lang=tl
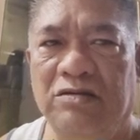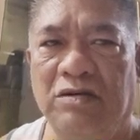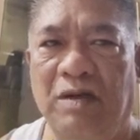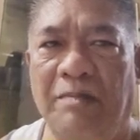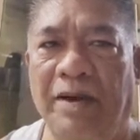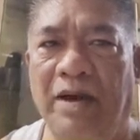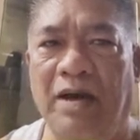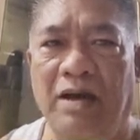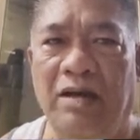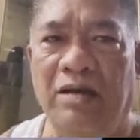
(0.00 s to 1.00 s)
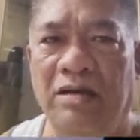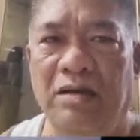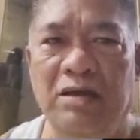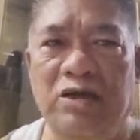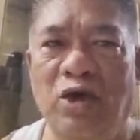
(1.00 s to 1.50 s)
napaka
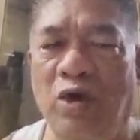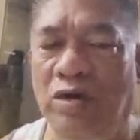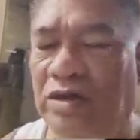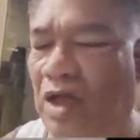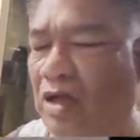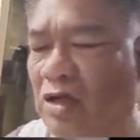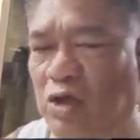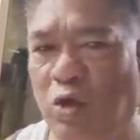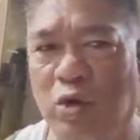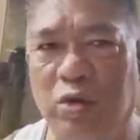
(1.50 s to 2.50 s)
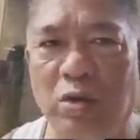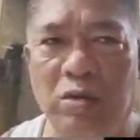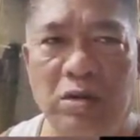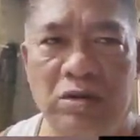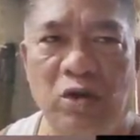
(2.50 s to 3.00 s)
idiota, idioto.
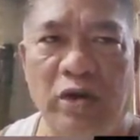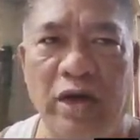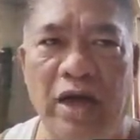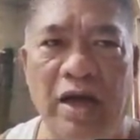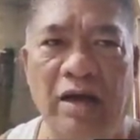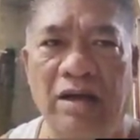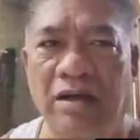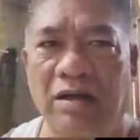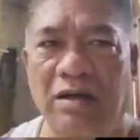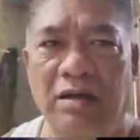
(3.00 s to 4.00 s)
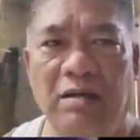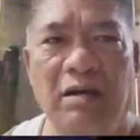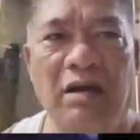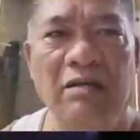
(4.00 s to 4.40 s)
Sorry, ha? O, oh,